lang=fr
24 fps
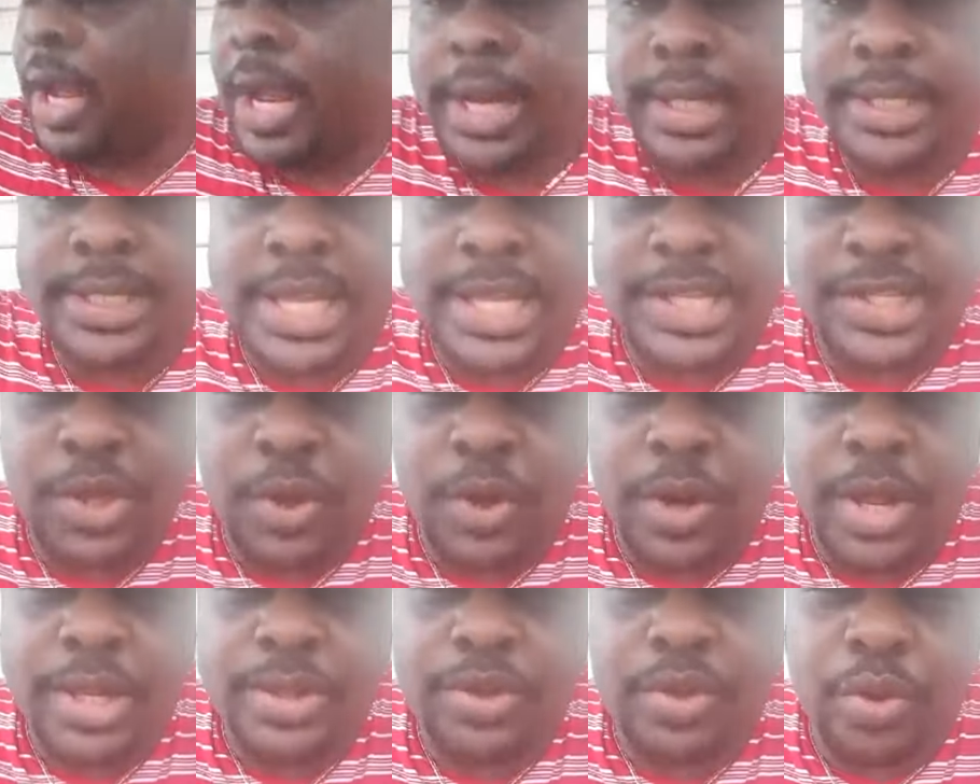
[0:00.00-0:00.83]

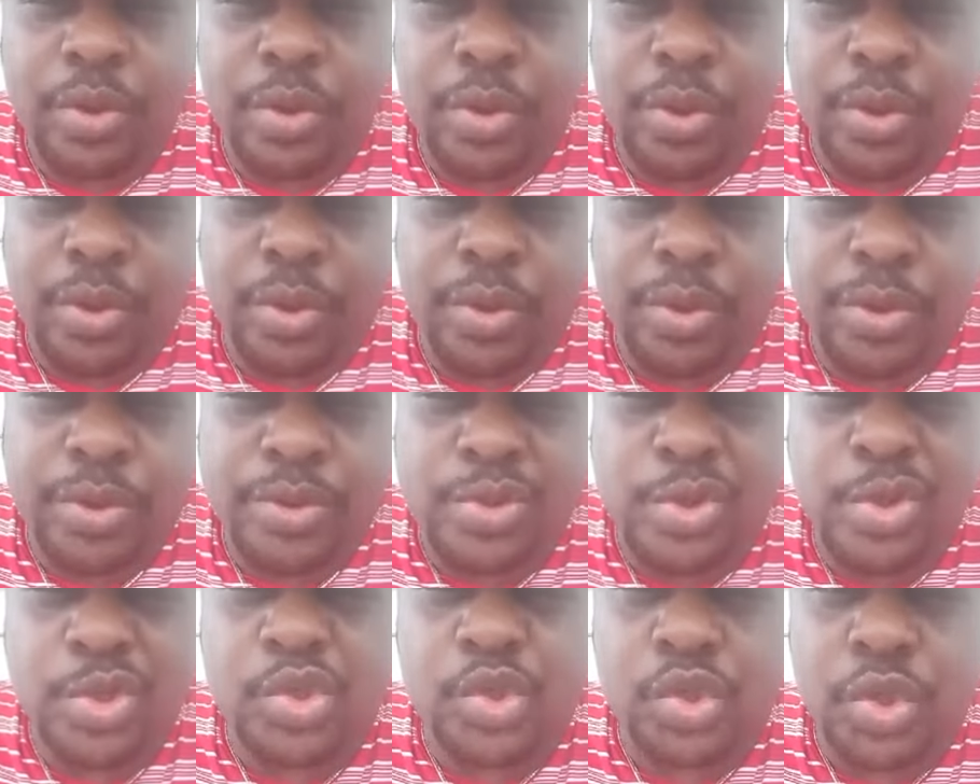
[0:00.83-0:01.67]
désolé de,
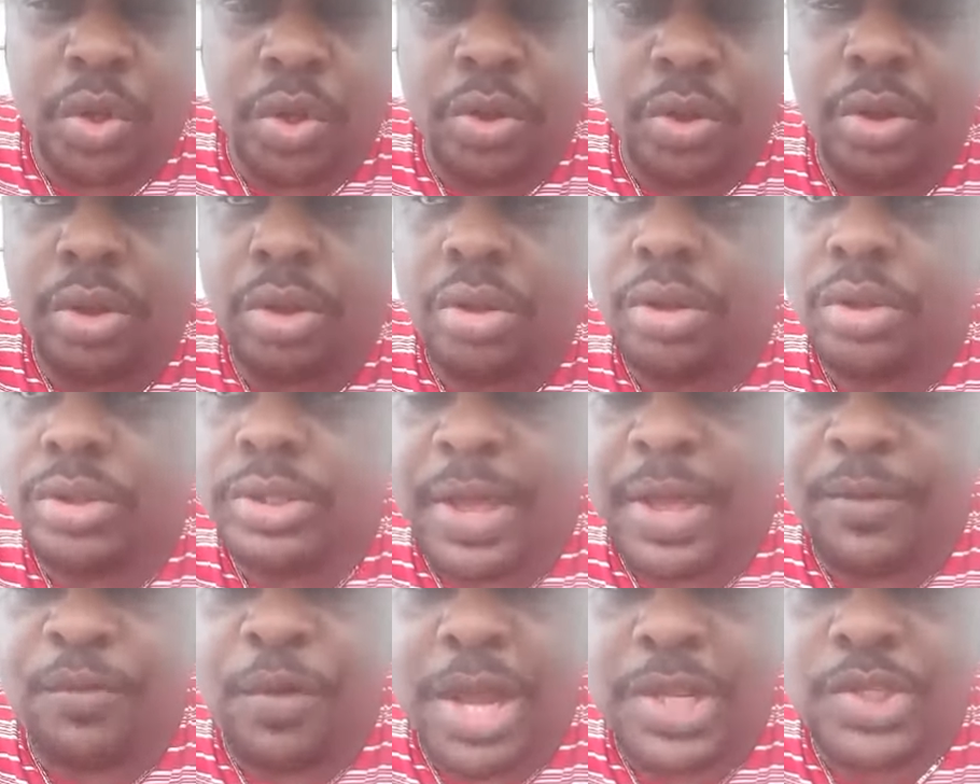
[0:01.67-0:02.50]
du son
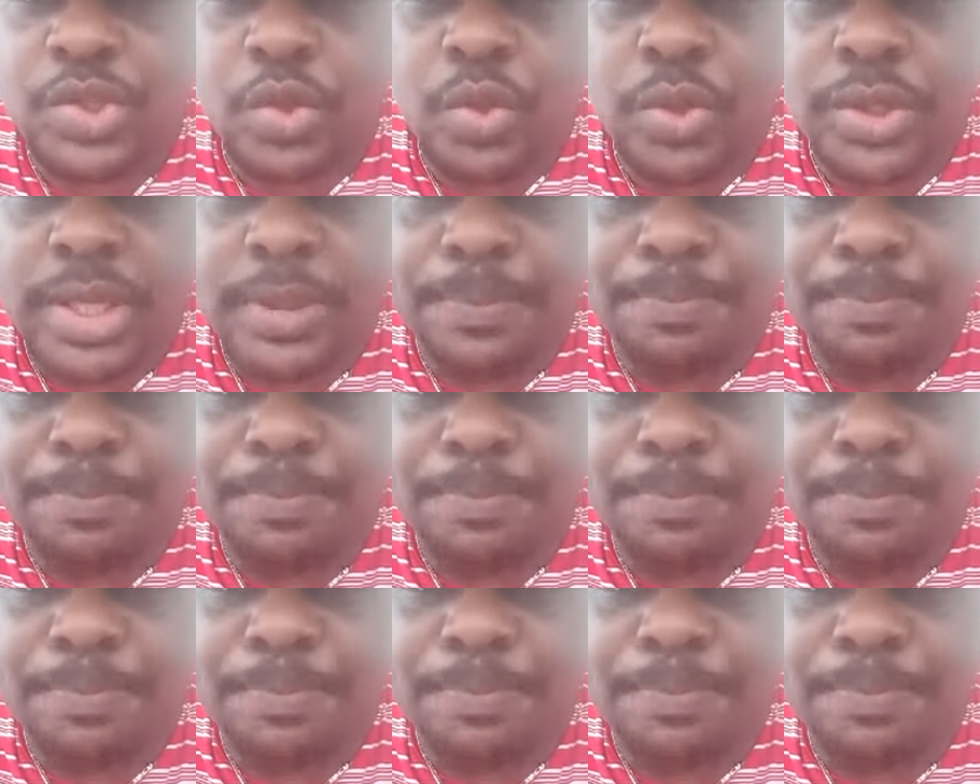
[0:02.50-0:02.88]
des voitures qui